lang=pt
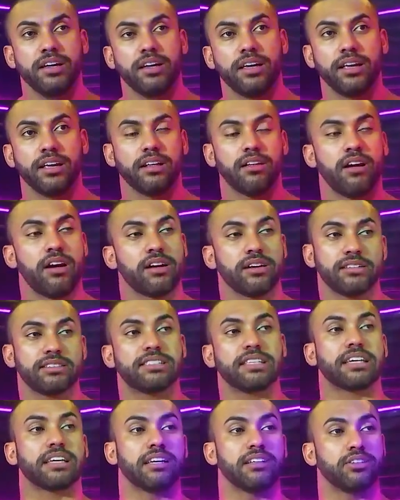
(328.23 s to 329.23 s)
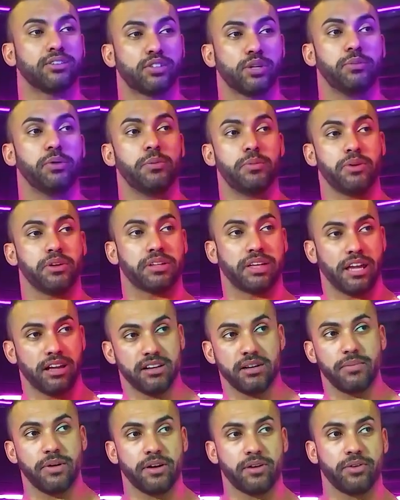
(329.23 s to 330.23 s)
E logo em seguida eu também bloqueei
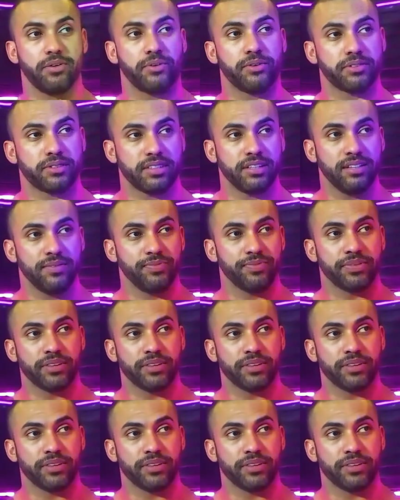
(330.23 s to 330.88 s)
na minha conta.